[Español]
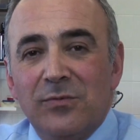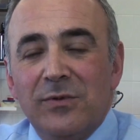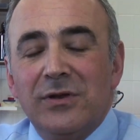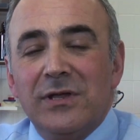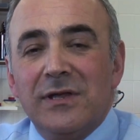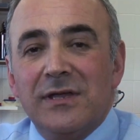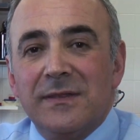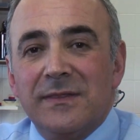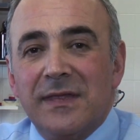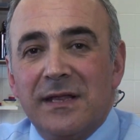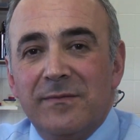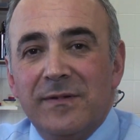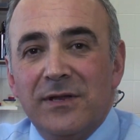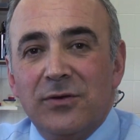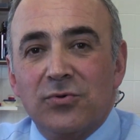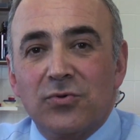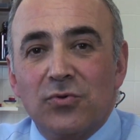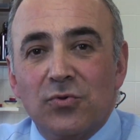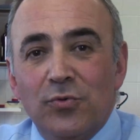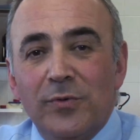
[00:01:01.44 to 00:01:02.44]

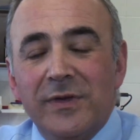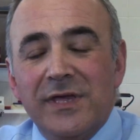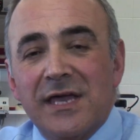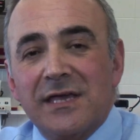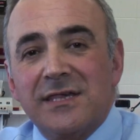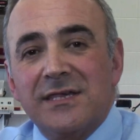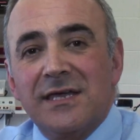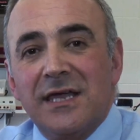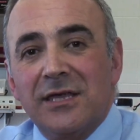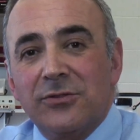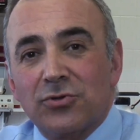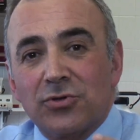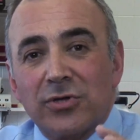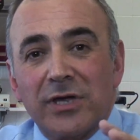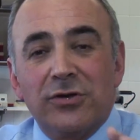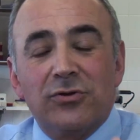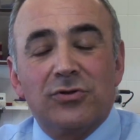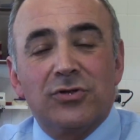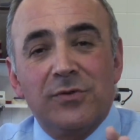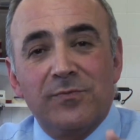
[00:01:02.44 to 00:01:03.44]
virus VIH hay dos
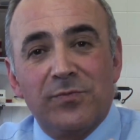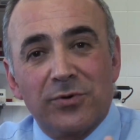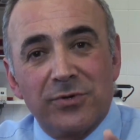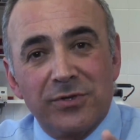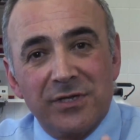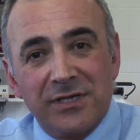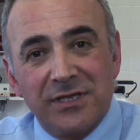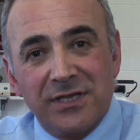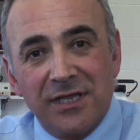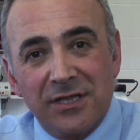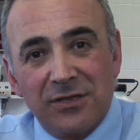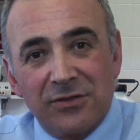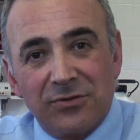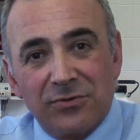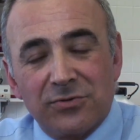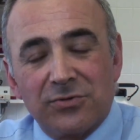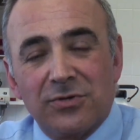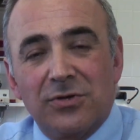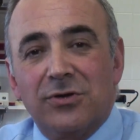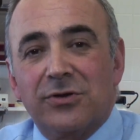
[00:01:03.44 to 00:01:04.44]
genotipos
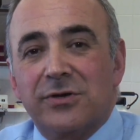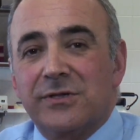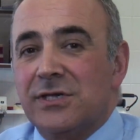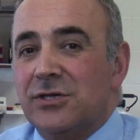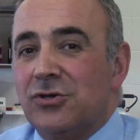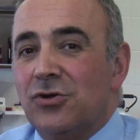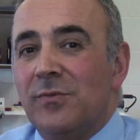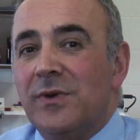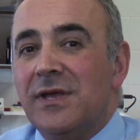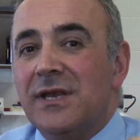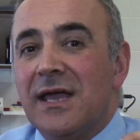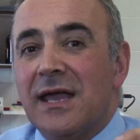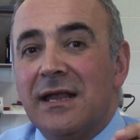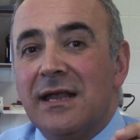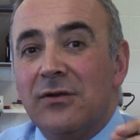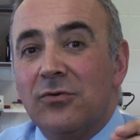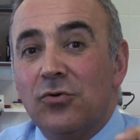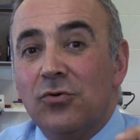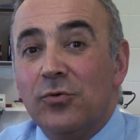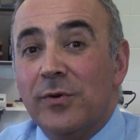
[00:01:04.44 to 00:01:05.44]
distintos, lo que se denomina
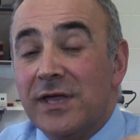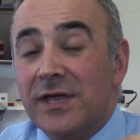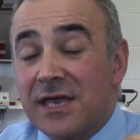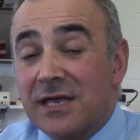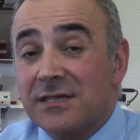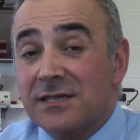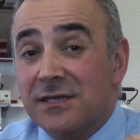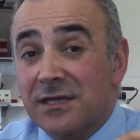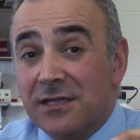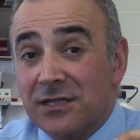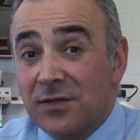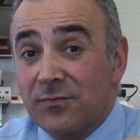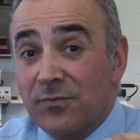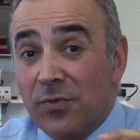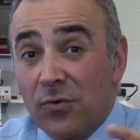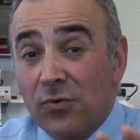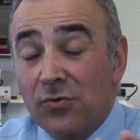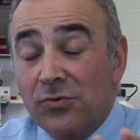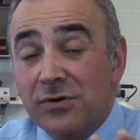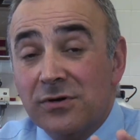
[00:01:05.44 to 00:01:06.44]
el VIH de
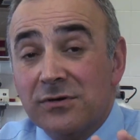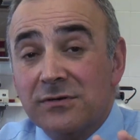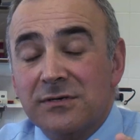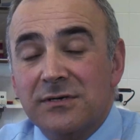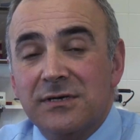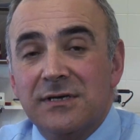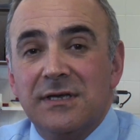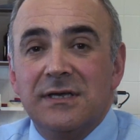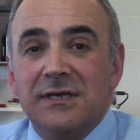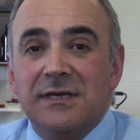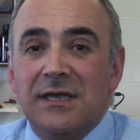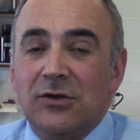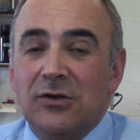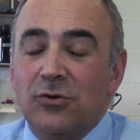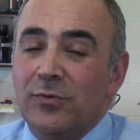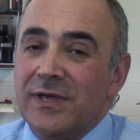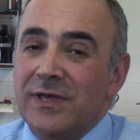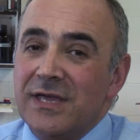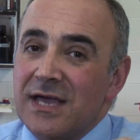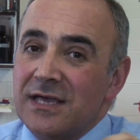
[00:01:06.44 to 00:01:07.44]
tipo 1 y el
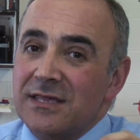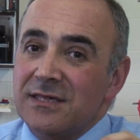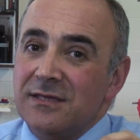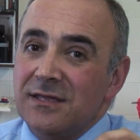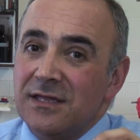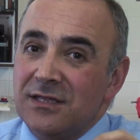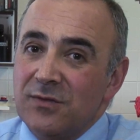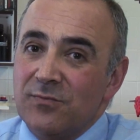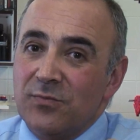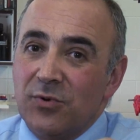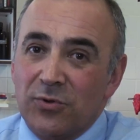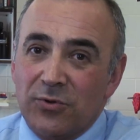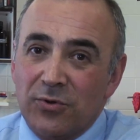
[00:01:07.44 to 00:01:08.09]
VIH de tipo